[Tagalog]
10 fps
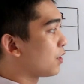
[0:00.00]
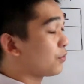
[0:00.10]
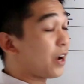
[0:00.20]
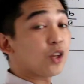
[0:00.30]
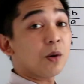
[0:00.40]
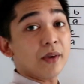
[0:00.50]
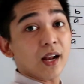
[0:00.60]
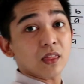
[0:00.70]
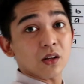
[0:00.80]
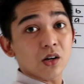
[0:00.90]

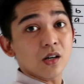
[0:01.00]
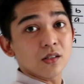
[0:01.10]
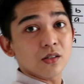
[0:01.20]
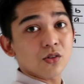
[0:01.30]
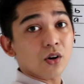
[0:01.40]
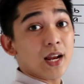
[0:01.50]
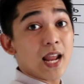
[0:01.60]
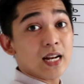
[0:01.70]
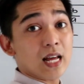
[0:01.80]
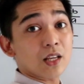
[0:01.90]
Trinomial to, so
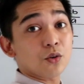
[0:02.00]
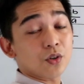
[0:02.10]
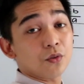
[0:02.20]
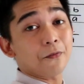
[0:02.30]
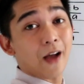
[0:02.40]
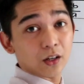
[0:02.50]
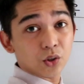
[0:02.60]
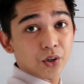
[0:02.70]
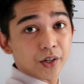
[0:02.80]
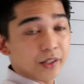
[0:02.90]
kailangan natin kunin yung
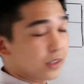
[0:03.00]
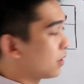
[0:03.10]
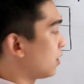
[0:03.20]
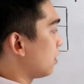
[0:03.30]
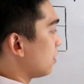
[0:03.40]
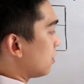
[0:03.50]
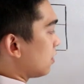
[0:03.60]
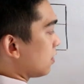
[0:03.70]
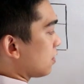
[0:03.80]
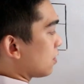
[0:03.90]
factor.
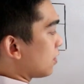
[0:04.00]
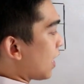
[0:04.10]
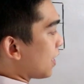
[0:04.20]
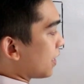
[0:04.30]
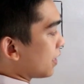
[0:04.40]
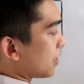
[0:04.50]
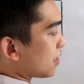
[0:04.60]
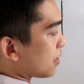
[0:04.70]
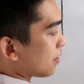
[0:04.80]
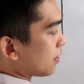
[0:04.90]
So, that
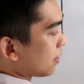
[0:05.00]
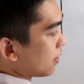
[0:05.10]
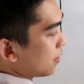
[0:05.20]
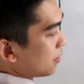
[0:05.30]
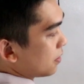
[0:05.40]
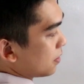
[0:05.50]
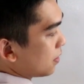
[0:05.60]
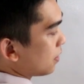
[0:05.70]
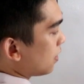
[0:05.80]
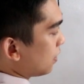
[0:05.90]
is
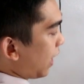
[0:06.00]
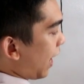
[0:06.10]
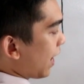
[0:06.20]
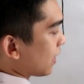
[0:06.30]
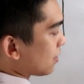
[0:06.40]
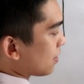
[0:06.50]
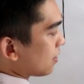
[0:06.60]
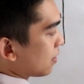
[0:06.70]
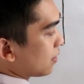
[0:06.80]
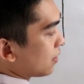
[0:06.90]

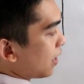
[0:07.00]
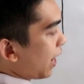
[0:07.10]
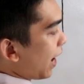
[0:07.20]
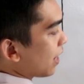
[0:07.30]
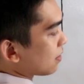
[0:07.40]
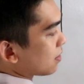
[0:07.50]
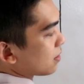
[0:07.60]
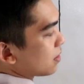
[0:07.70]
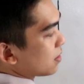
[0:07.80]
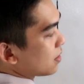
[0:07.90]
x,
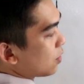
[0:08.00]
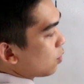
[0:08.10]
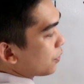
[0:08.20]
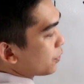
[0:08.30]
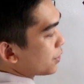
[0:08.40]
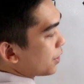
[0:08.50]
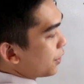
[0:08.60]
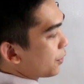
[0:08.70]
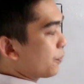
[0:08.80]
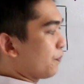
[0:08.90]
x is equal to
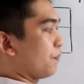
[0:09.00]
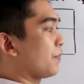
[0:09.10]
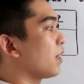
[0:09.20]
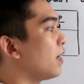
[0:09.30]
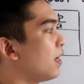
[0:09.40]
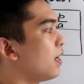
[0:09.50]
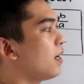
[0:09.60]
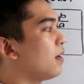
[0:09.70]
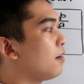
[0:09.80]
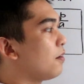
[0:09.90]
0.
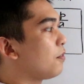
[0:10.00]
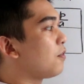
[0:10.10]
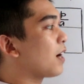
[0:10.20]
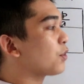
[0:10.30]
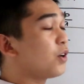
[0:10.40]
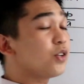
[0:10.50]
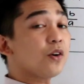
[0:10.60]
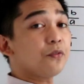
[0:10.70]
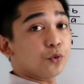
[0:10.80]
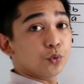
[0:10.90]
Factors
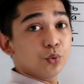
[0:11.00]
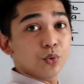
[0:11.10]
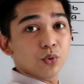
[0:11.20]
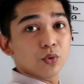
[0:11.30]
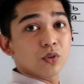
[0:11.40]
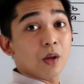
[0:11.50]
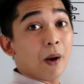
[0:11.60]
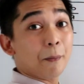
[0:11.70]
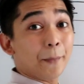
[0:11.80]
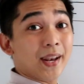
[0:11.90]
of 2 na
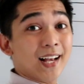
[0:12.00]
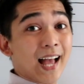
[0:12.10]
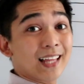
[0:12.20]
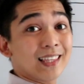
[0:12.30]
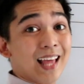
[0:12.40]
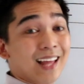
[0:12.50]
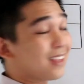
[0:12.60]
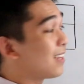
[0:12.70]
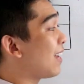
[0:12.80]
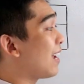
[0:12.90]
pag pinag-add
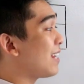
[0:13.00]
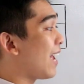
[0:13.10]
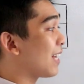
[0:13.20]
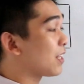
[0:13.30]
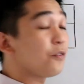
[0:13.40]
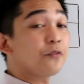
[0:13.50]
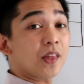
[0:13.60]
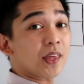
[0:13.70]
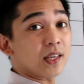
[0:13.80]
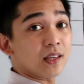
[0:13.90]
natin ay negative
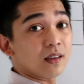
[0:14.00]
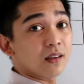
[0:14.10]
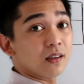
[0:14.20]
3.